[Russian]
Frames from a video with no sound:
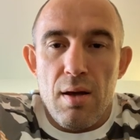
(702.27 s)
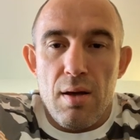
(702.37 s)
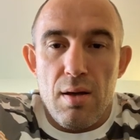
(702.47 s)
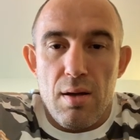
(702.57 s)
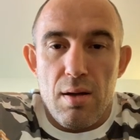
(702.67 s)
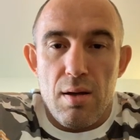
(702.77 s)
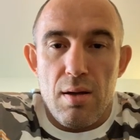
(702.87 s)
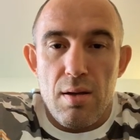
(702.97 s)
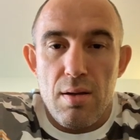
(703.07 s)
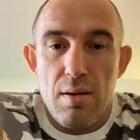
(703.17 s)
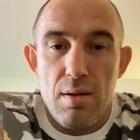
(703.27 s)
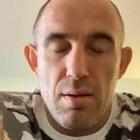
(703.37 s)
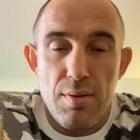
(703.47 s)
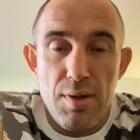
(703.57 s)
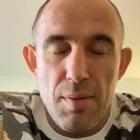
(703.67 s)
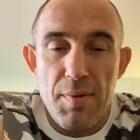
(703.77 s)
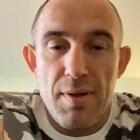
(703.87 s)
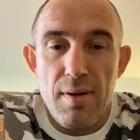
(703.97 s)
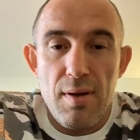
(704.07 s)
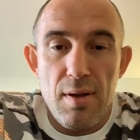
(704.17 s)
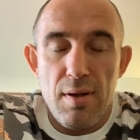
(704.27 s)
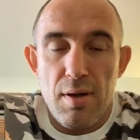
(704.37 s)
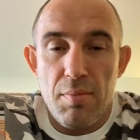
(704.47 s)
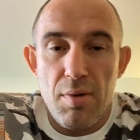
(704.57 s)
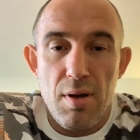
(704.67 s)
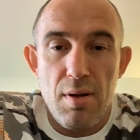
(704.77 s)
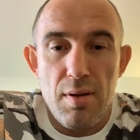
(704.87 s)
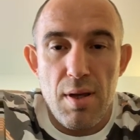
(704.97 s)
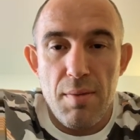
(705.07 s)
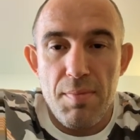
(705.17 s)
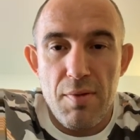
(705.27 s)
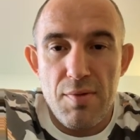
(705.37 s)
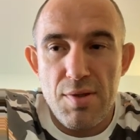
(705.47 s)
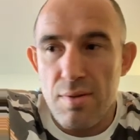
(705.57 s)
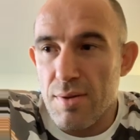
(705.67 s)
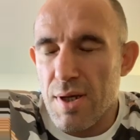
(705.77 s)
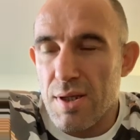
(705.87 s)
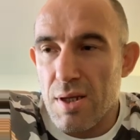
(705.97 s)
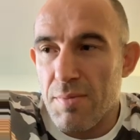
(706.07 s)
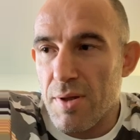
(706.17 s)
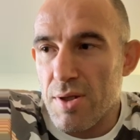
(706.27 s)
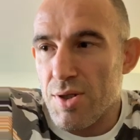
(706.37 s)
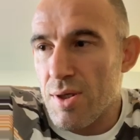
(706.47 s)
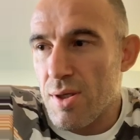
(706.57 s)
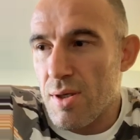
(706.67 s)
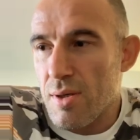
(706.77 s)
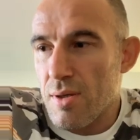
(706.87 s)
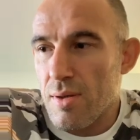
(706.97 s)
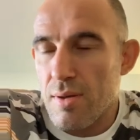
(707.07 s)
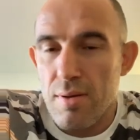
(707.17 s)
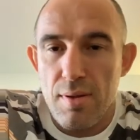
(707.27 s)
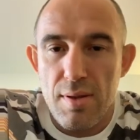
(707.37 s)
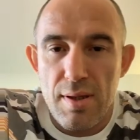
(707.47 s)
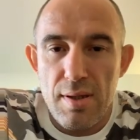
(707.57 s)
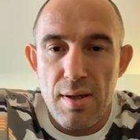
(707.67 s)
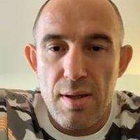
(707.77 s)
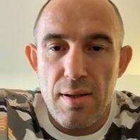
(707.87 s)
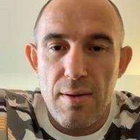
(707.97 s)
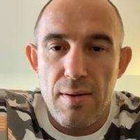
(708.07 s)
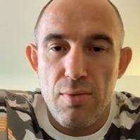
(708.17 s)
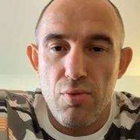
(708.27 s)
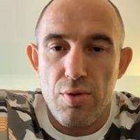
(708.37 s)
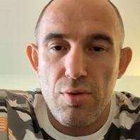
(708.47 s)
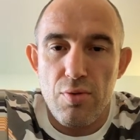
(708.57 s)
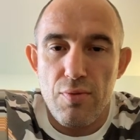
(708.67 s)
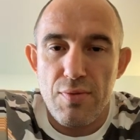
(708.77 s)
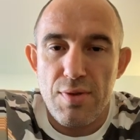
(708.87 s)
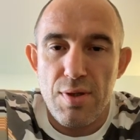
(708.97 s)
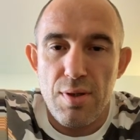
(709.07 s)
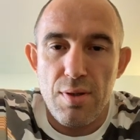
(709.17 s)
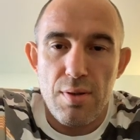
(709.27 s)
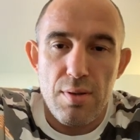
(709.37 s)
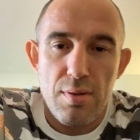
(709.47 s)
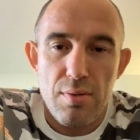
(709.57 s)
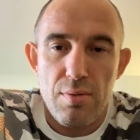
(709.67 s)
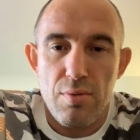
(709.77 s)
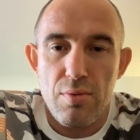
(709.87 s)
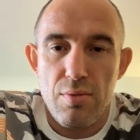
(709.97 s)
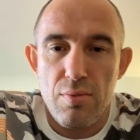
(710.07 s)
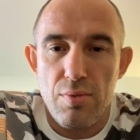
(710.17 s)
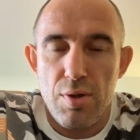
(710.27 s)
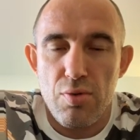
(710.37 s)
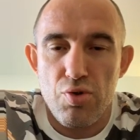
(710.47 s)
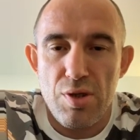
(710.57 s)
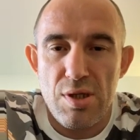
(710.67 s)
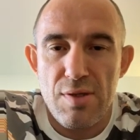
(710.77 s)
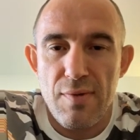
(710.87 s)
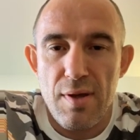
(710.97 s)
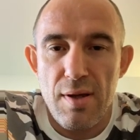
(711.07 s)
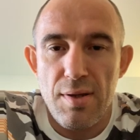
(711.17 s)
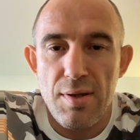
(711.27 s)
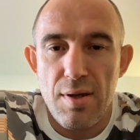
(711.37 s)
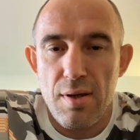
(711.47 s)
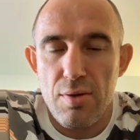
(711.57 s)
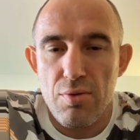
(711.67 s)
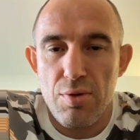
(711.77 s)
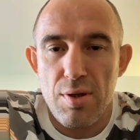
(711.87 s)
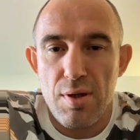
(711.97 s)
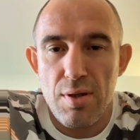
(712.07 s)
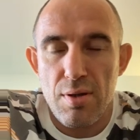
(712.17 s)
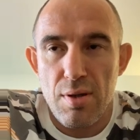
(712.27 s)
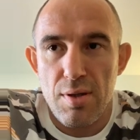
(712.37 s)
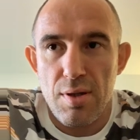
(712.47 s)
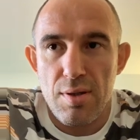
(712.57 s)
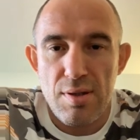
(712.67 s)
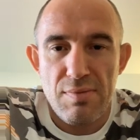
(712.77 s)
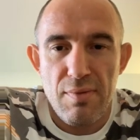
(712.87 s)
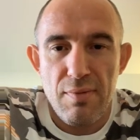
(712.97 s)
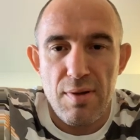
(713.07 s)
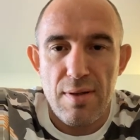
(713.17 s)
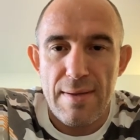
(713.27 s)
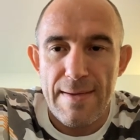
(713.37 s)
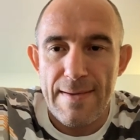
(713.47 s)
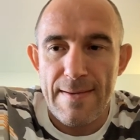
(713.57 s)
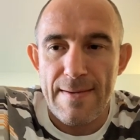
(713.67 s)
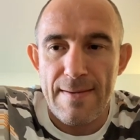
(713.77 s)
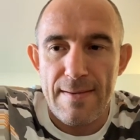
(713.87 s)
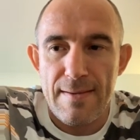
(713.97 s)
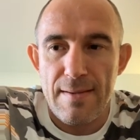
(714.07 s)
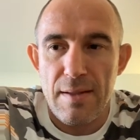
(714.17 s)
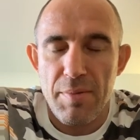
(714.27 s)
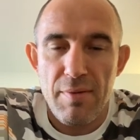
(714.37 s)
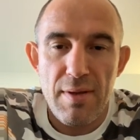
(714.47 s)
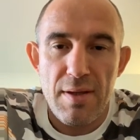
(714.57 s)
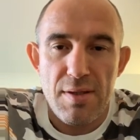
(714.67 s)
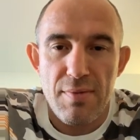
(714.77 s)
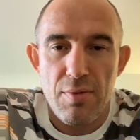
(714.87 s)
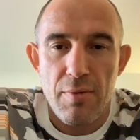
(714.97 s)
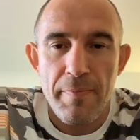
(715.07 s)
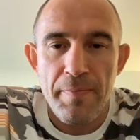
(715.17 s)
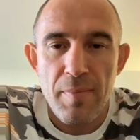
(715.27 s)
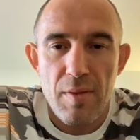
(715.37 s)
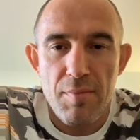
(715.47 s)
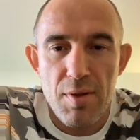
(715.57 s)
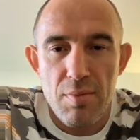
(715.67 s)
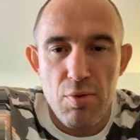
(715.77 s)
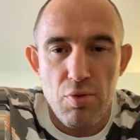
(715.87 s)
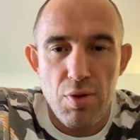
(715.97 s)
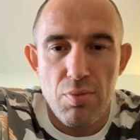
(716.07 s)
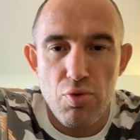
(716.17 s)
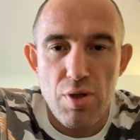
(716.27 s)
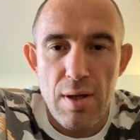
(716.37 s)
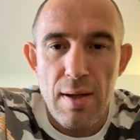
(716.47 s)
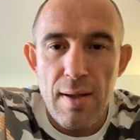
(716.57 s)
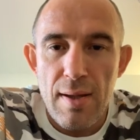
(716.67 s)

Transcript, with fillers: А, я предлагал РМК, я им привозил некоторые предложения а, и так далее от UFC. Но у них тоже есть своя линия, которую они хотят развивать, э, направление свое. Поэтому оно немножко